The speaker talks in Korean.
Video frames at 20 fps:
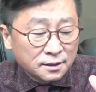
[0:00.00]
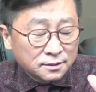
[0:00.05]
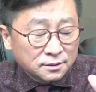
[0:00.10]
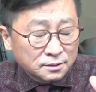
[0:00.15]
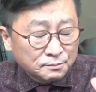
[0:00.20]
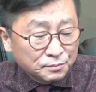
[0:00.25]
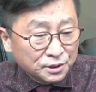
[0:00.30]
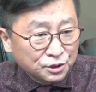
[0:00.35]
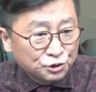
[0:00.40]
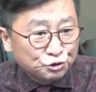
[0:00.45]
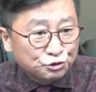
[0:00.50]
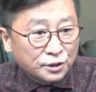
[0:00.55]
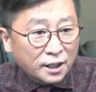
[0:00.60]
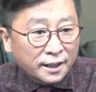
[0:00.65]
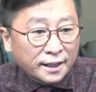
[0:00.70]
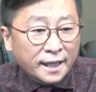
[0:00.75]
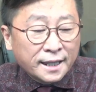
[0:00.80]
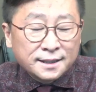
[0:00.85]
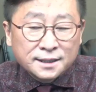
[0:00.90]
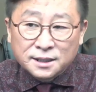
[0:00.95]

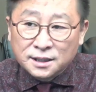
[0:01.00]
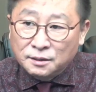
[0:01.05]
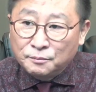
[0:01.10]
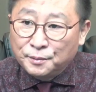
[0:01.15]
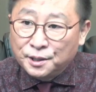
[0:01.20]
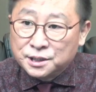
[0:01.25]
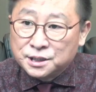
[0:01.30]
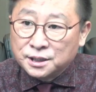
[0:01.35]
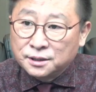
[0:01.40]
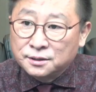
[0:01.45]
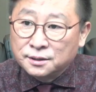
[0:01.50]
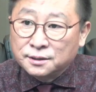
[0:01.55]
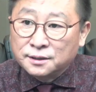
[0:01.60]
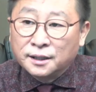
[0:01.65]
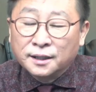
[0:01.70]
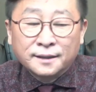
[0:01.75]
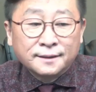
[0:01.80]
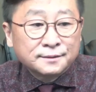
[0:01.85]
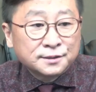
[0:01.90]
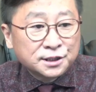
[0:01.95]
민주당의 이미지는
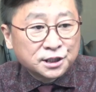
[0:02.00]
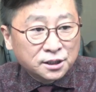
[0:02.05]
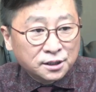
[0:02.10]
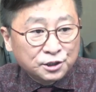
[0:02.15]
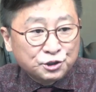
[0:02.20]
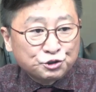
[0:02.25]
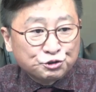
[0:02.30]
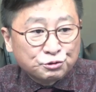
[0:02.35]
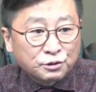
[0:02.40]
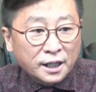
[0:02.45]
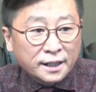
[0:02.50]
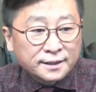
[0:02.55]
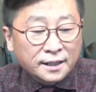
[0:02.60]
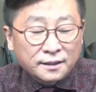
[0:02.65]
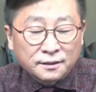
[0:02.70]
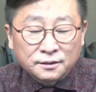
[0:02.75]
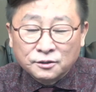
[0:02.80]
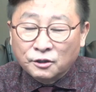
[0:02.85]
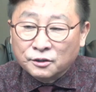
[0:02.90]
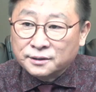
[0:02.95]
실추가
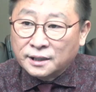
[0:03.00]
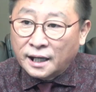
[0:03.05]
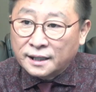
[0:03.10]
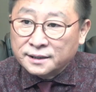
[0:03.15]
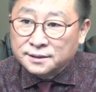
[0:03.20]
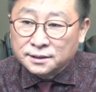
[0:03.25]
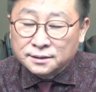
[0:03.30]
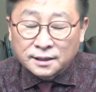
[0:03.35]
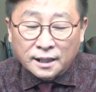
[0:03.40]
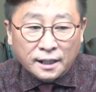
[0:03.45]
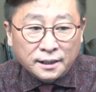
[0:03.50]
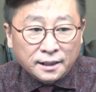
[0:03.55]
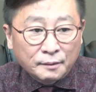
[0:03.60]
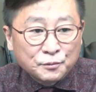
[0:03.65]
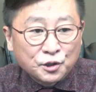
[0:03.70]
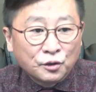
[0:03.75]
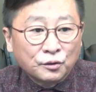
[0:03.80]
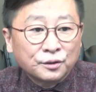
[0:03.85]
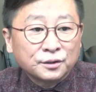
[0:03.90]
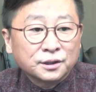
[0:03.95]
되는 것
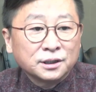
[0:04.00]
아닌가라며